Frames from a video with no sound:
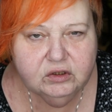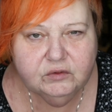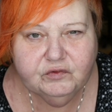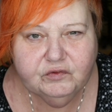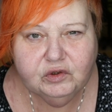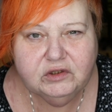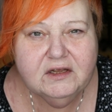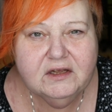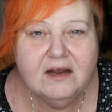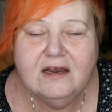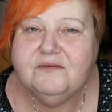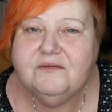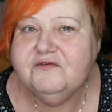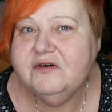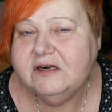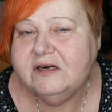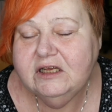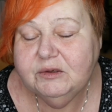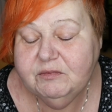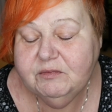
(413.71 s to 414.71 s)
das Futter
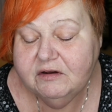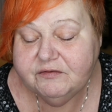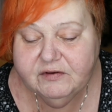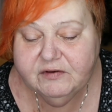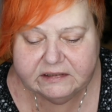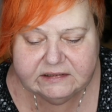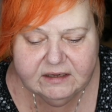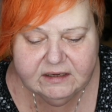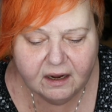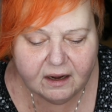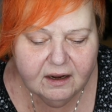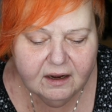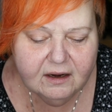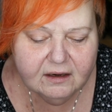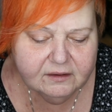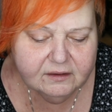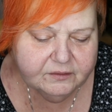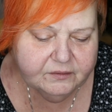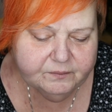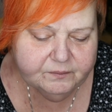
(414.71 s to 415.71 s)
einfach nicht mehr
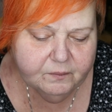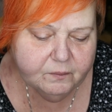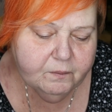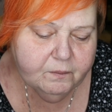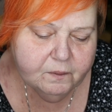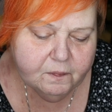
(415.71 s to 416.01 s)
vertragen.